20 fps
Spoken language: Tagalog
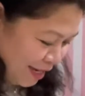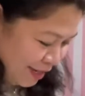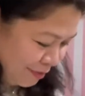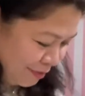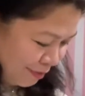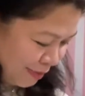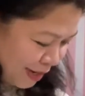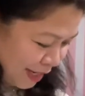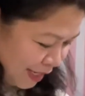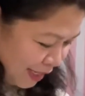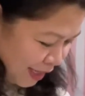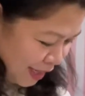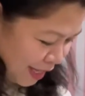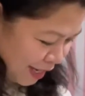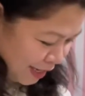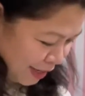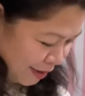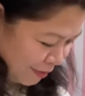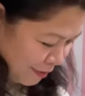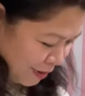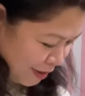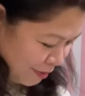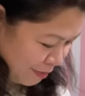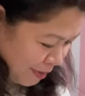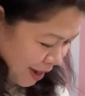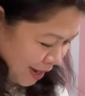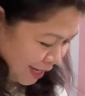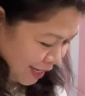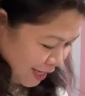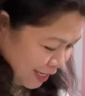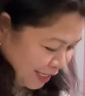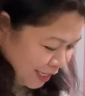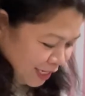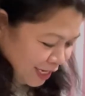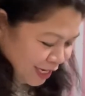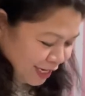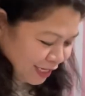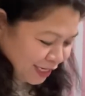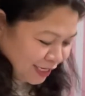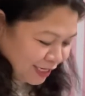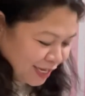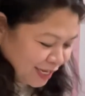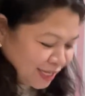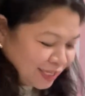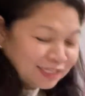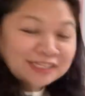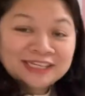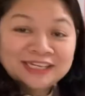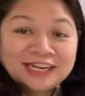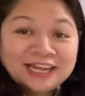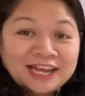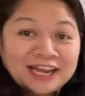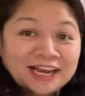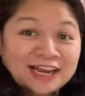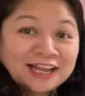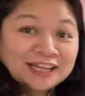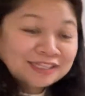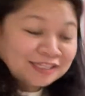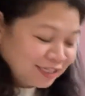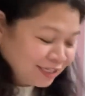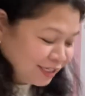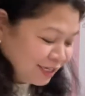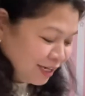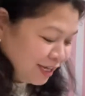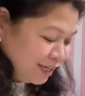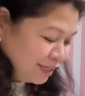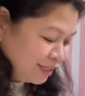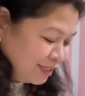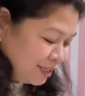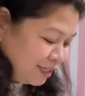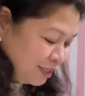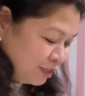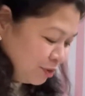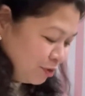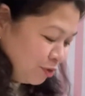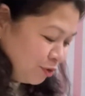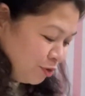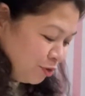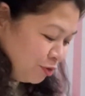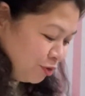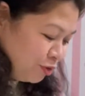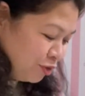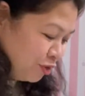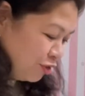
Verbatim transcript: Maliit lang naman na bagay hiniling niya, chinelas at saka sintoron.